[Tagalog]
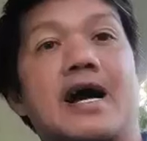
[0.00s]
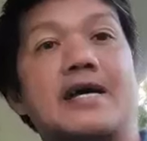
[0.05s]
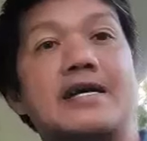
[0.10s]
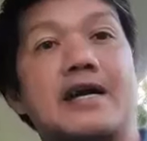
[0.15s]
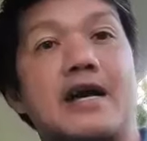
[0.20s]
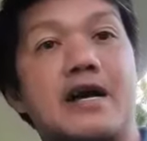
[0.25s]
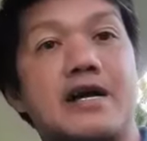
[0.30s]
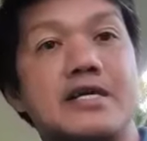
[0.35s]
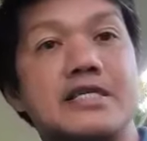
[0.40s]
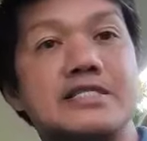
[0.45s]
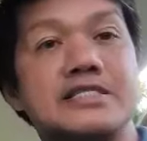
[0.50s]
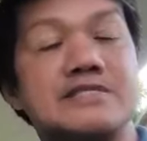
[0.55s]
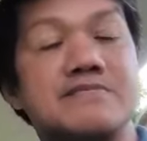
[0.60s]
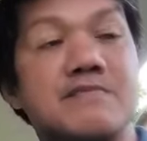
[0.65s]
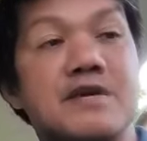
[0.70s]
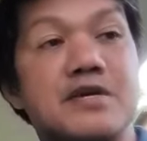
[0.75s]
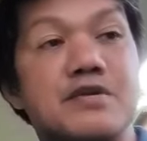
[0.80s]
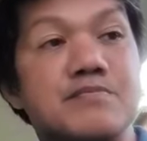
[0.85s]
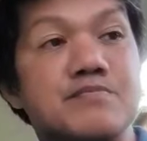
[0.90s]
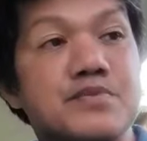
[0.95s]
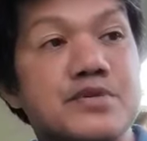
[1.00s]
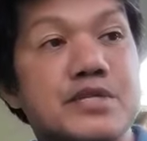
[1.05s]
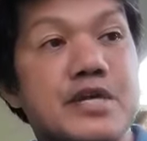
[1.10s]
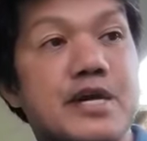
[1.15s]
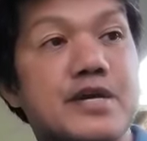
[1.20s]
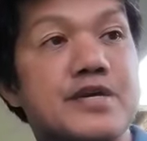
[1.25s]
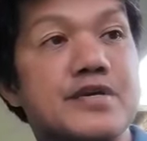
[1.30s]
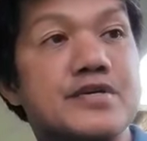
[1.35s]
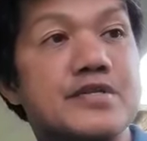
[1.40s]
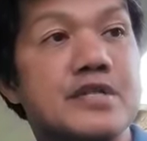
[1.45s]
Hi guys! Meron po
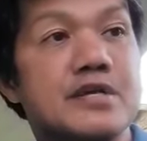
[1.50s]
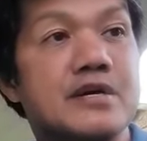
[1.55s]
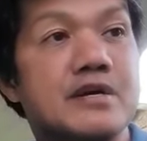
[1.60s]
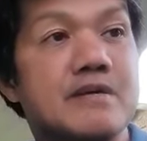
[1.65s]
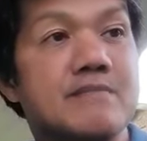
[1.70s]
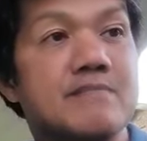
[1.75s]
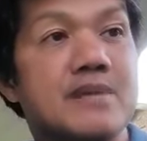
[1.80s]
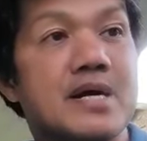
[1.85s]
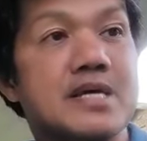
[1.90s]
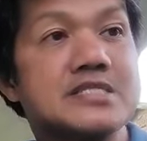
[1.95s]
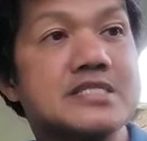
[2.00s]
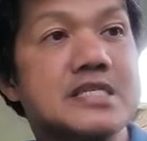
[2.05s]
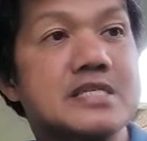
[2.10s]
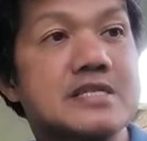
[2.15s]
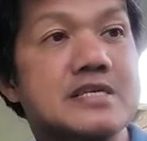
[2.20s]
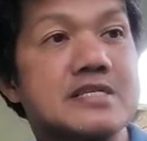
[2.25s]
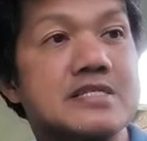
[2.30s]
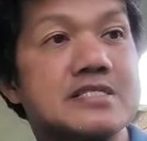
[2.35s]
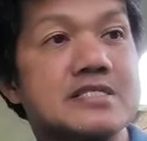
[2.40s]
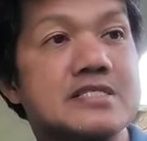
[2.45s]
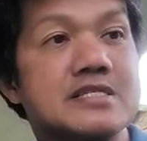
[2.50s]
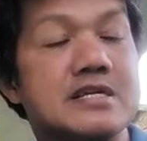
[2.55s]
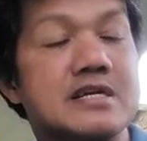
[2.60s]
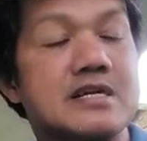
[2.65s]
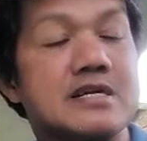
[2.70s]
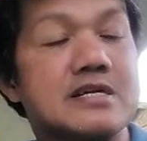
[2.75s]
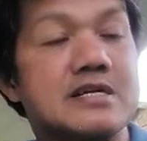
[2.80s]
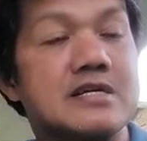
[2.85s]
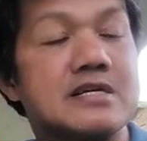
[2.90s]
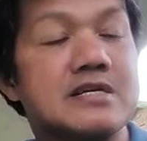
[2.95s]
tayong nabasa na
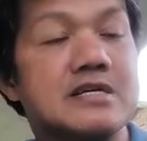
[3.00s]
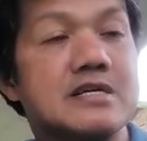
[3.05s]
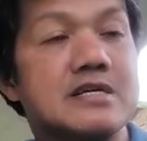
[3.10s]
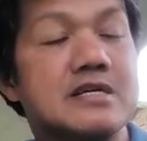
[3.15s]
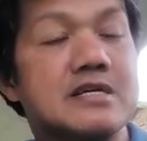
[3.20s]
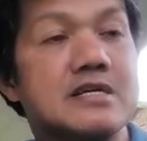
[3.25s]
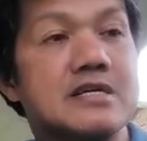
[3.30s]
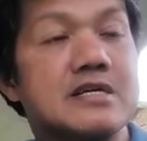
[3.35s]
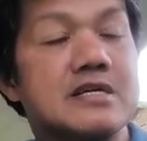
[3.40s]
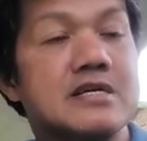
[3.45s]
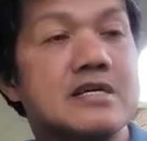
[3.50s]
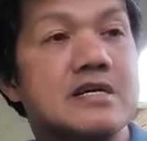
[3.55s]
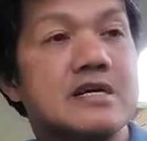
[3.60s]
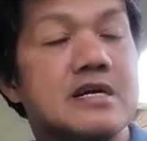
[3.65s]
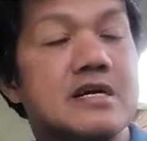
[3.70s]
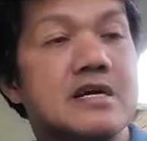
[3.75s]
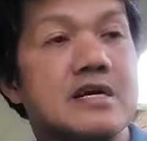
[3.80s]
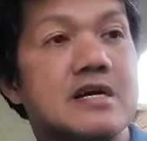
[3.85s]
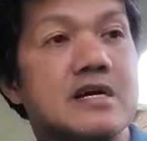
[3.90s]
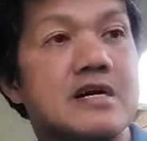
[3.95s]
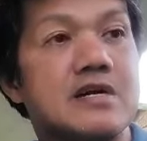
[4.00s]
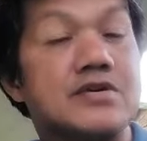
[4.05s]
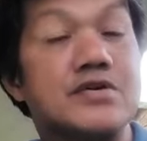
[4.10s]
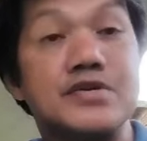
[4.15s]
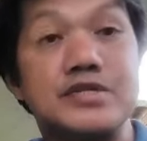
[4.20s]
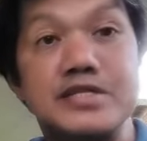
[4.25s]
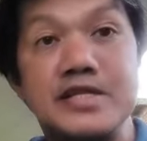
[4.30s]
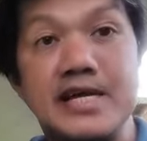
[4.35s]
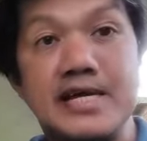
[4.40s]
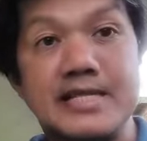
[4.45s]
isang uh,
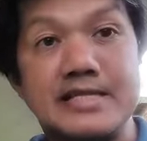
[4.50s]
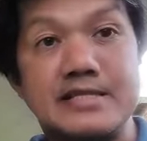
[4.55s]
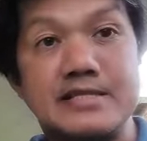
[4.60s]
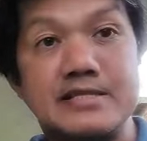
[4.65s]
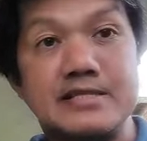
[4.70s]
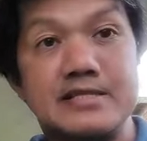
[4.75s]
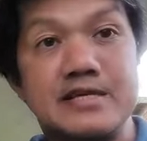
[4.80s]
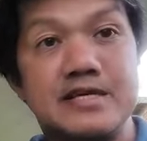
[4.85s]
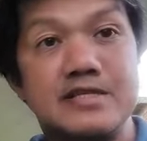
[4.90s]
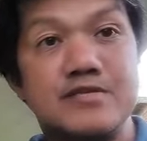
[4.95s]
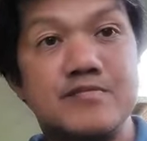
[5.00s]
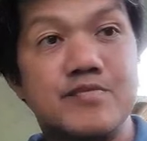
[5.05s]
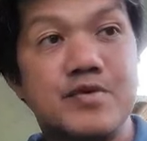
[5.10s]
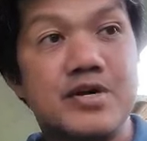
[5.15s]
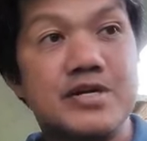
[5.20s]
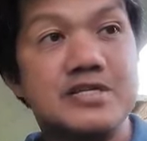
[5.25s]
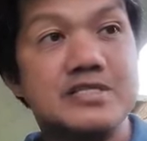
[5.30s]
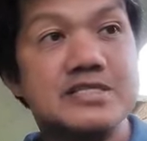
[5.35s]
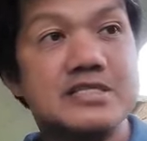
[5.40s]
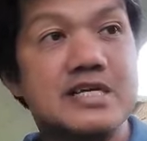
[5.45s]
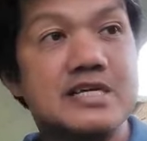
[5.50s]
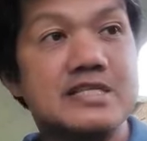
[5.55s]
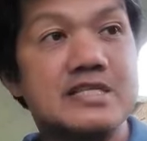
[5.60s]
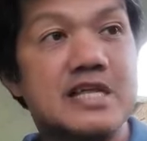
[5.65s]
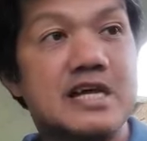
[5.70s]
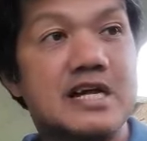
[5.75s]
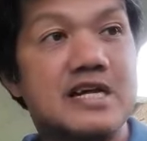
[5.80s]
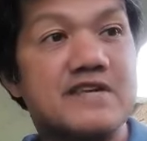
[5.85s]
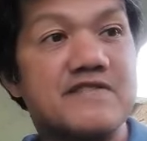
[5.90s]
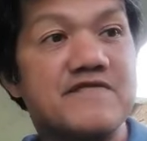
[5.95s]
content. Ito po ay isang
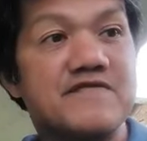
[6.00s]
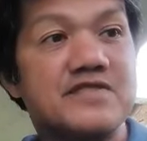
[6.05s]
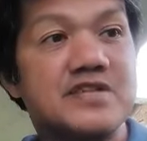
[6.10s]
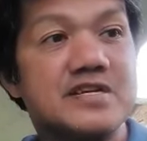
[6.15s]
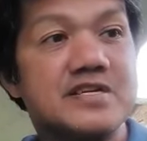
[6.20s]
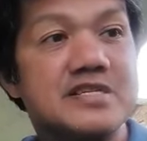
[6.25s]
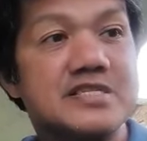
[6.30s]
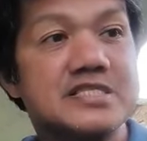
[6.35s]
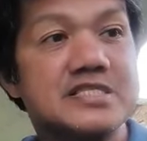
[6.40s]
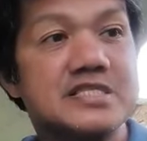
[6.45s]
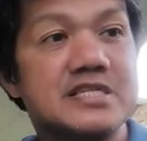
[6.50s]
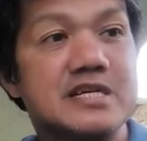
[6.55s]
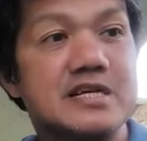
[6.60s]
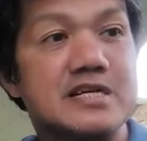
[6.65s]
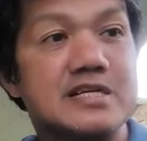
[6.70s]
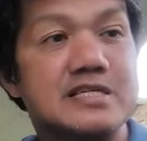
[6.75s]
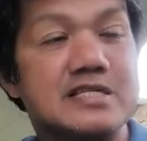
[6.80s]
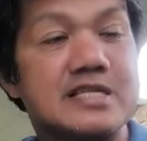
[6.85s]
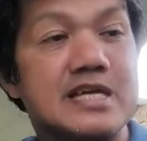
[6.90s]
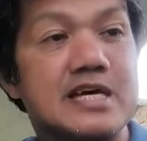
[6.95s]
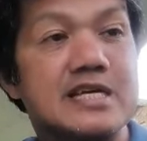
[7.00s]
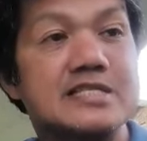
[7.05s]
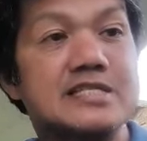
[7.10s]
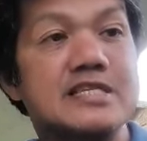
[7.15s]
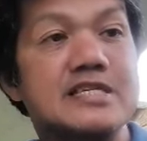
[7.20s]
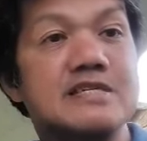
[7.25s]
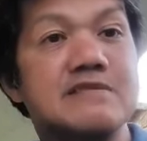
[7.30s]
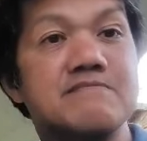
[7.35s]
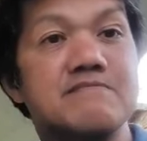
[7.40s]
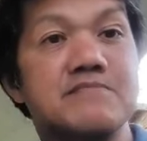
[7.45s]
live ng isang
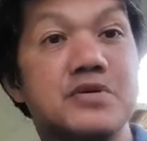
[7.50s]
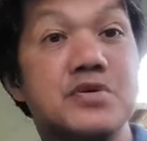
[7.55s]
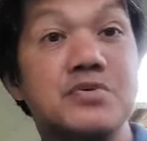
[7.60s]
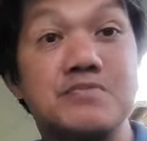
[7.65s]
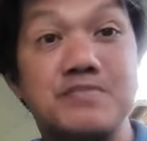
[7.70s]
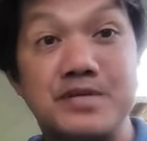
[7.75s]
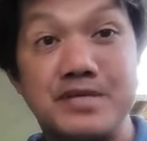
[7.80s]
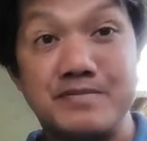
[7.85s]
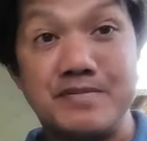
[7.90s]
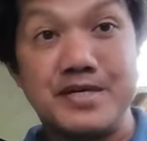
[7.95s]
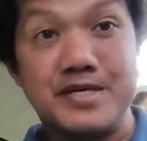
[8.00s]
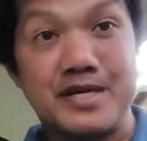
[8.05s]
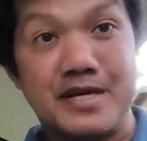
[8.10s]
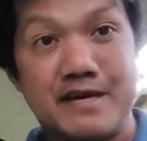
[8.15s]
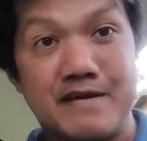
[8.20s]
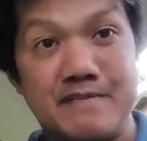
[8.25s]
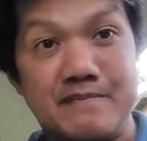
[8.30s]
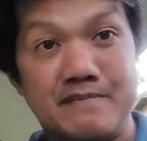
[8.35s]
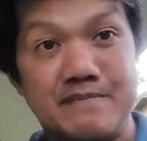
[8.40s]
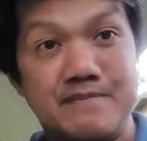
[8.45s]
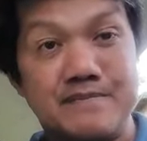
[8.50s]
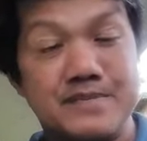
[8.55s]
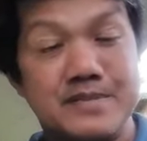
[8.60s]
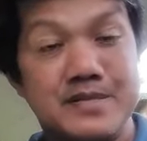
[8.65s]
dating pro-BBM